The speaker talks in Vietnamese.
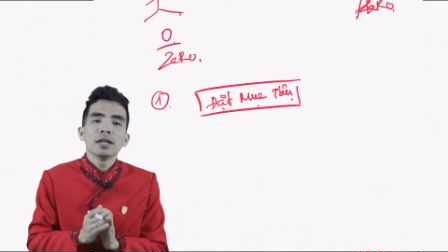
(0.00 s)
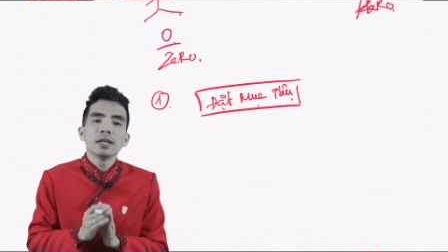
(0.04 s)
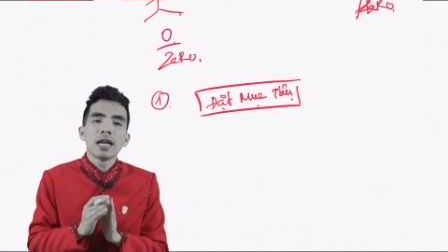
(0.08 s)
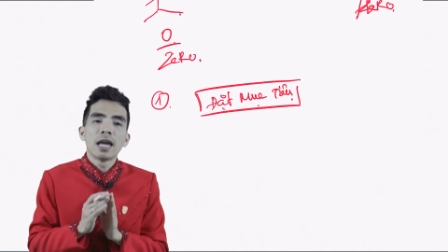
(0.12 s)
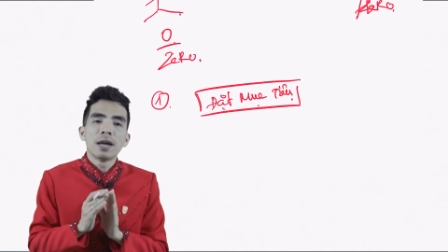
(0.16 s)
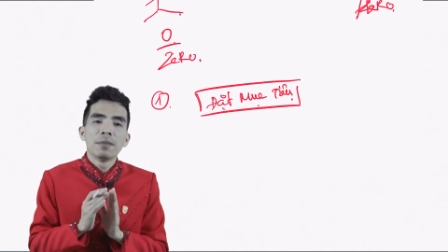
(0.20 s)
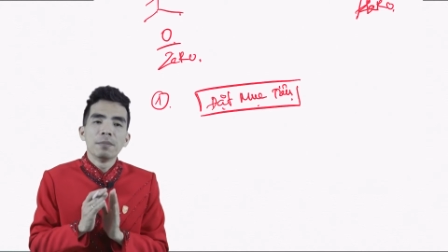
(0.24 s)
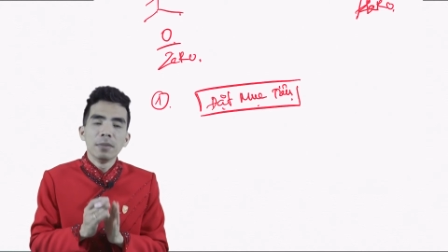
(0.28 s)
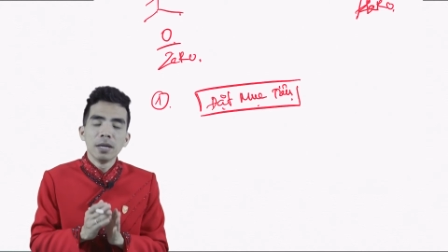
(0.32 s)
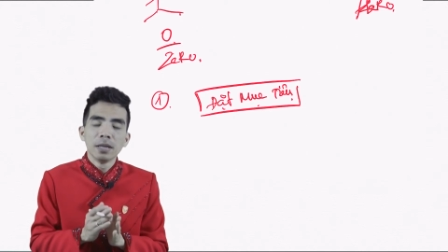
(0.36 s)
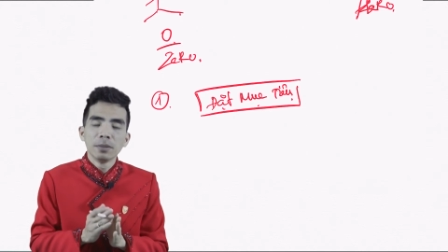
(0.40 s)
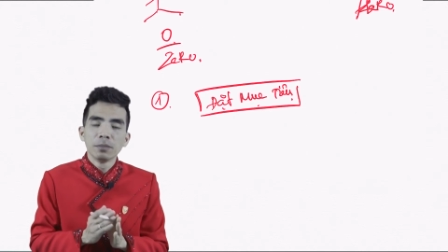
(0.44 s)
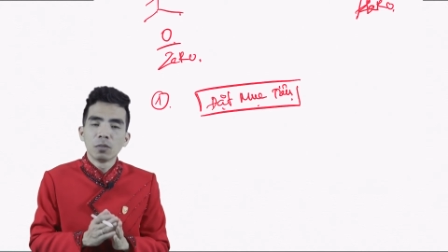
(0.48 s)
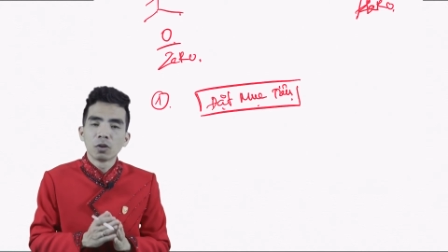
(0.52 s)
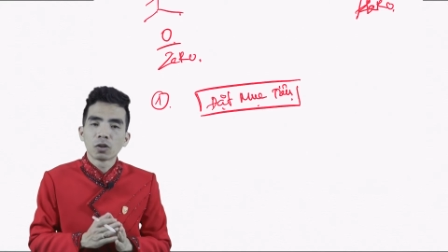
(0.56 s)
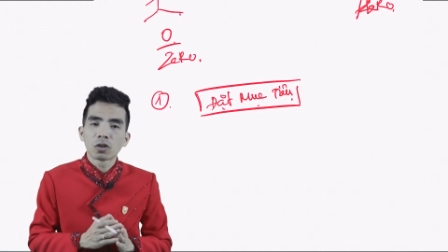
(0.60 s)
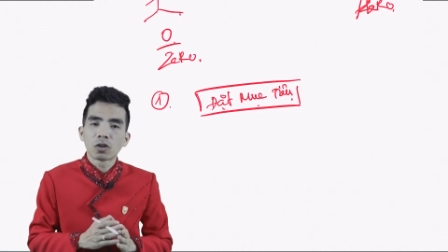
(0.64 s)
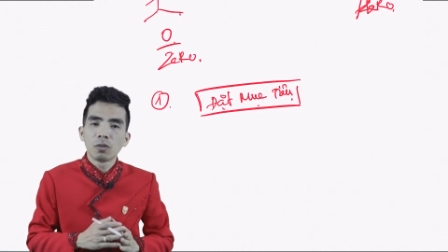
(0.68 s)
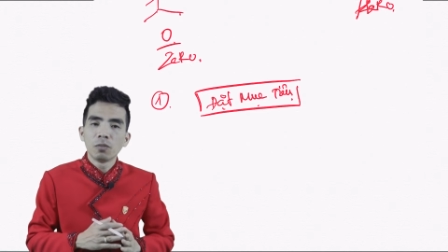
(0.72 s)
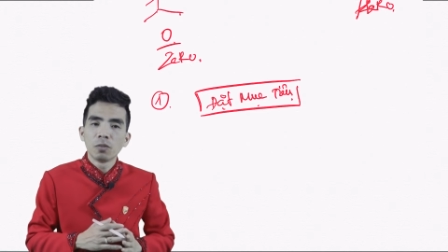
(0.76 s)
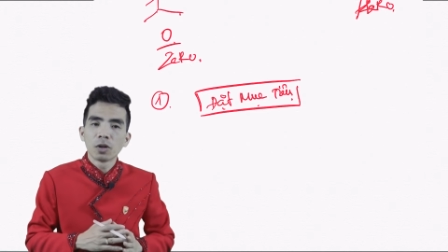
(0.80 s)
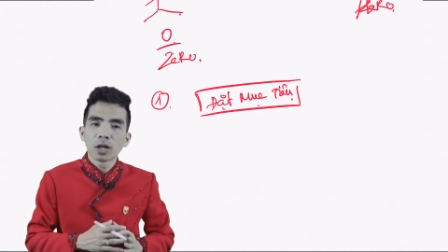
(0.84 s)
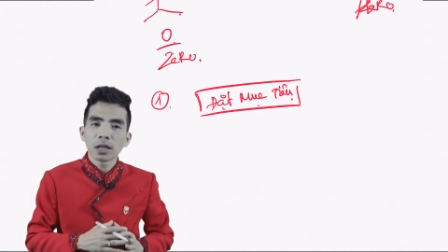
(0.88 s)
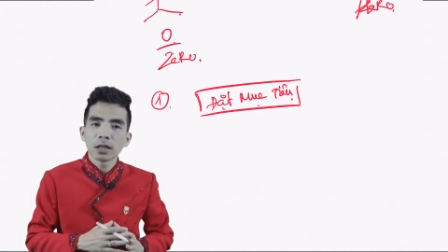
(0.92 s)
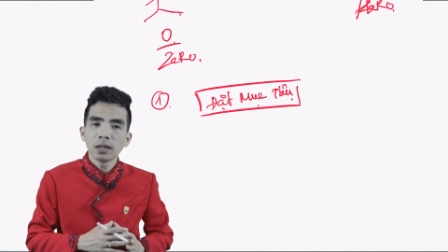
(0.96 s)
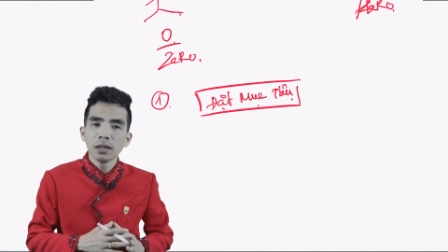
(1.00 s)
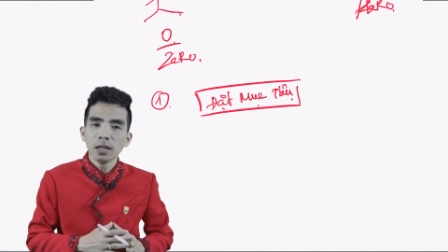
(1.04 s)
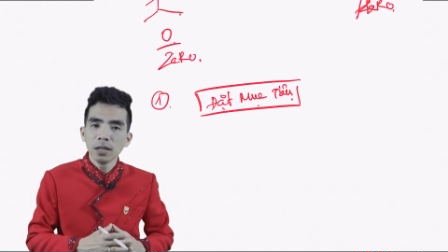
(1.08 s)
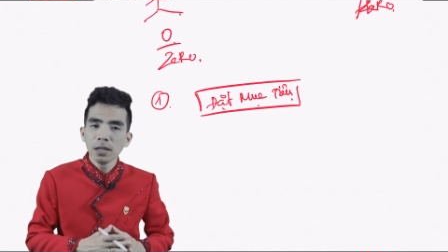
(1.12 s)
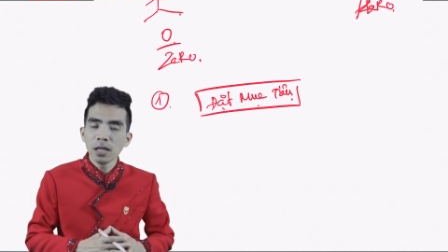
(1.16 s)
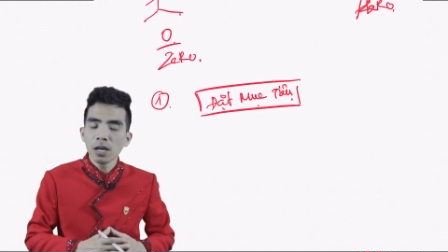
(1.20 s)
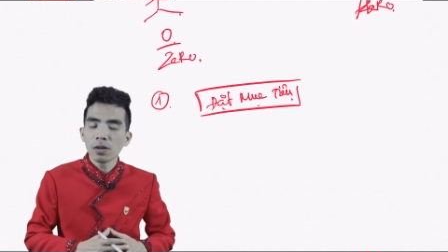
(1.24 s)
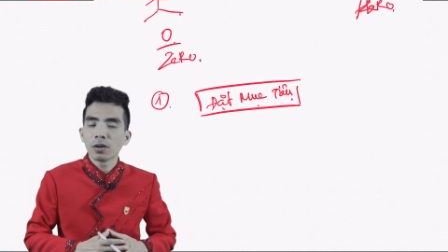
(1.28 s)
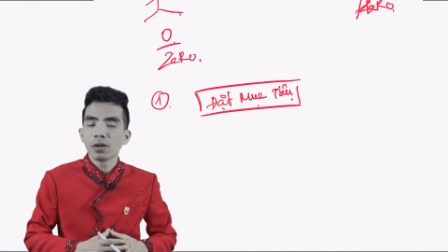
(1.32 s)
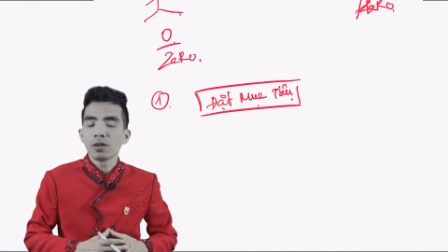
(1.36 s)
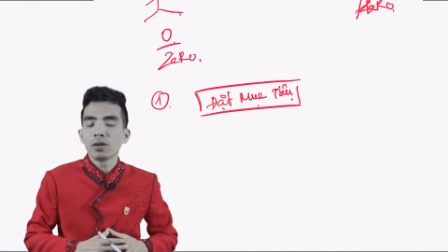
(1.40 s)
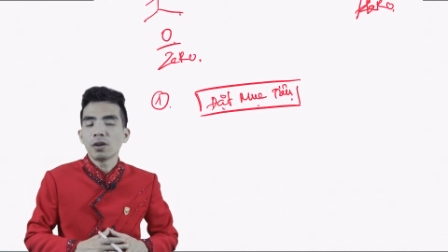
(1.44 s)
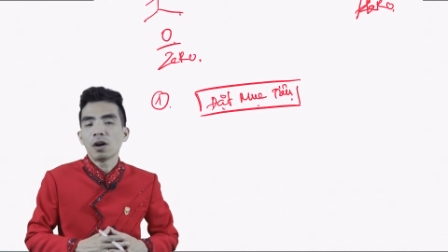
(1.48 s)
để mình một có một cái thương
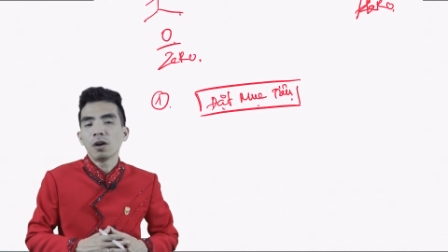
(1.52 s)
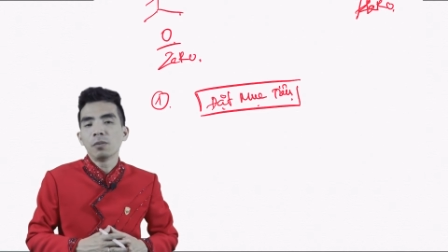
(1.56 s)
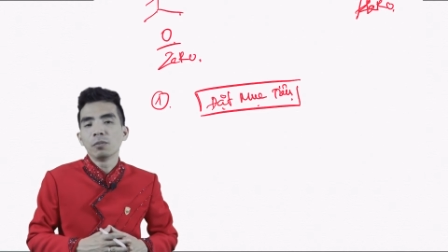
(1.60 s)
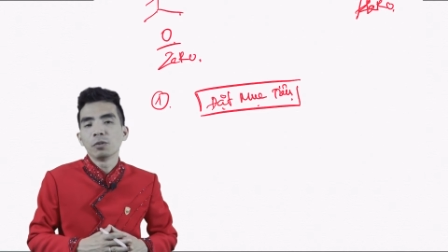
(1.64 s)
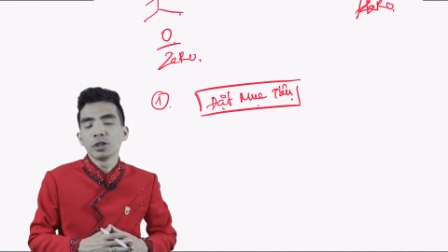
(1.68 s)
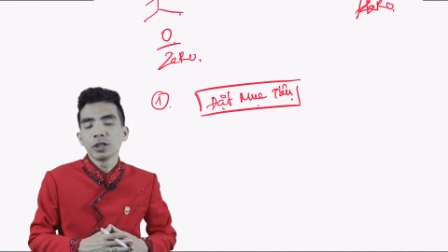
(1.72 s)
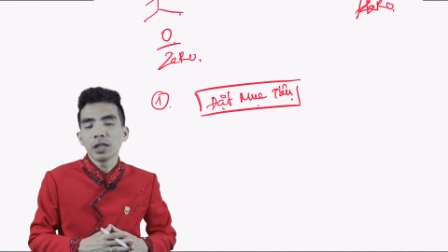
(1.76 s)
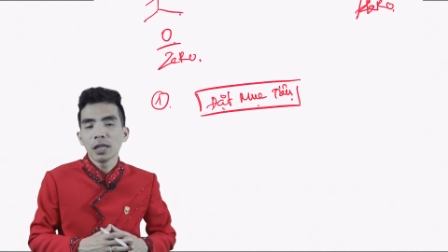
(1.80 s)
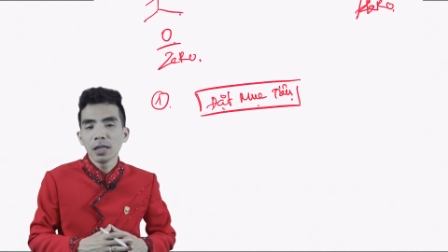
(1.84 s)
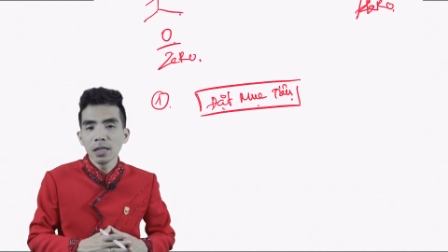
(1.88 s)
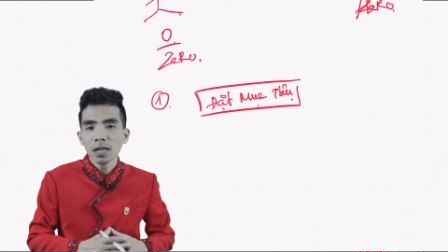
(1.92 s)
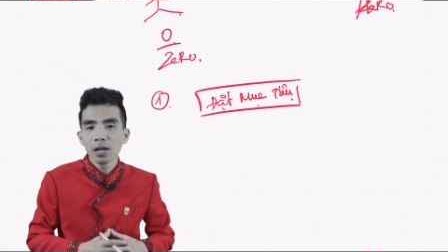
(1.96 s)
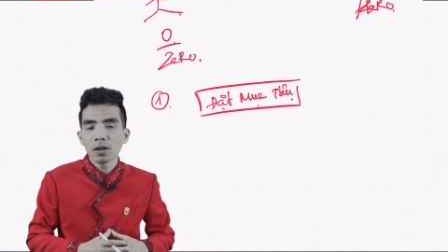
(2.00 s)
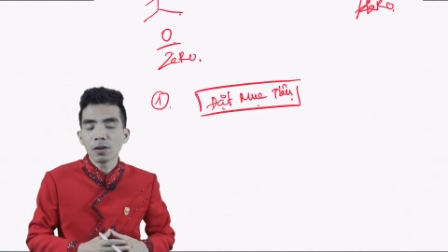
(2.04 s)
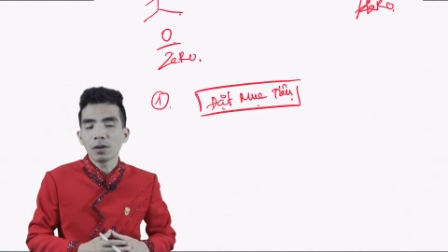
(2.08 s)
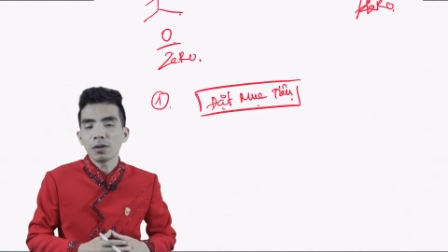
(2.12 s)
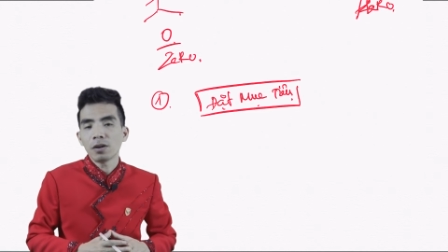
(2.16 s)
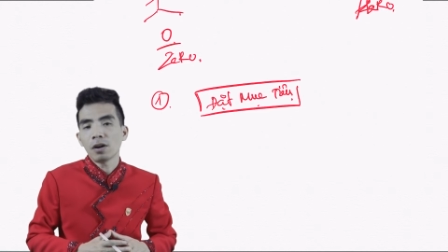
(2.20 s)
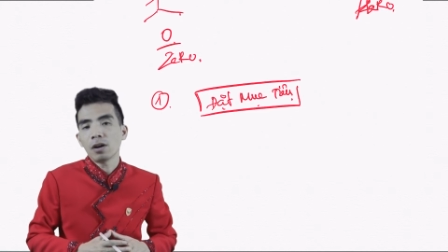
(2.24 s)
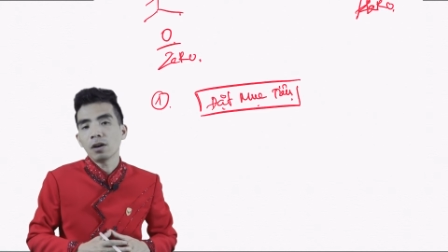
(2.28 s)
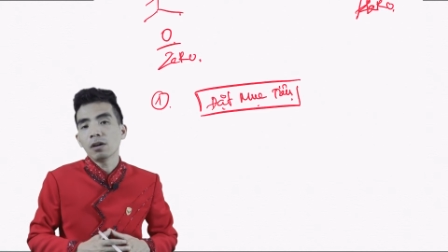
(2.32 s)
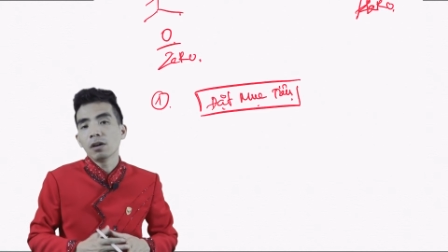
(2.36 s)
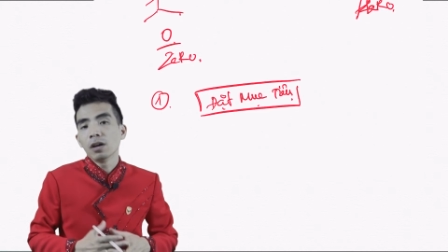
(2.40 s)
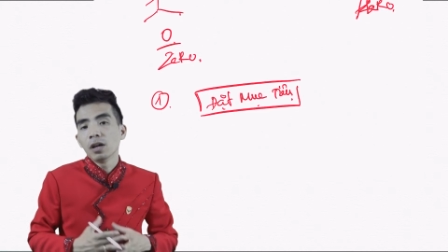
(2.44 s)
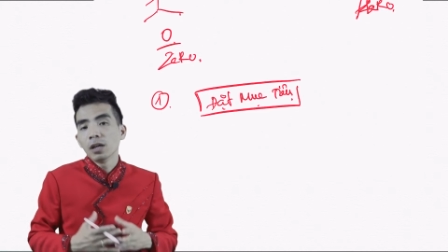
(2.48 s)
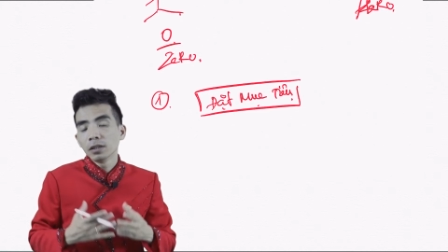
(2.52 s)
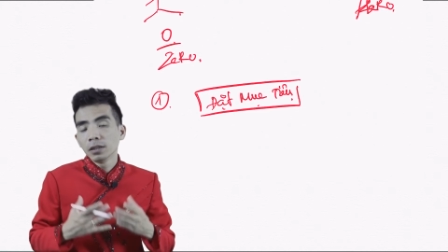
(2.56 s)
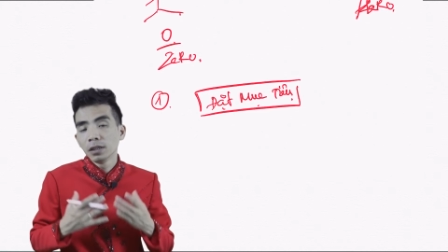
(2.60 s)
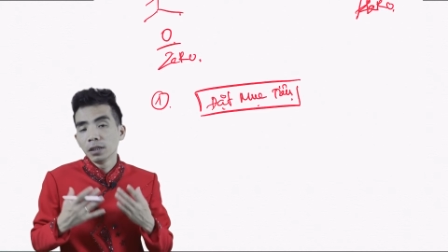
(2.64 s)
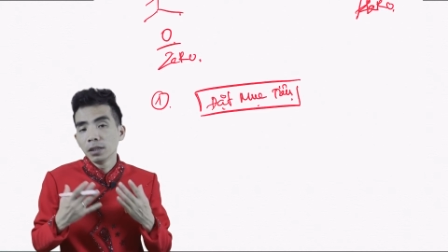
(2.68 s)
hiệu nào đó một nhân hiệu nào đó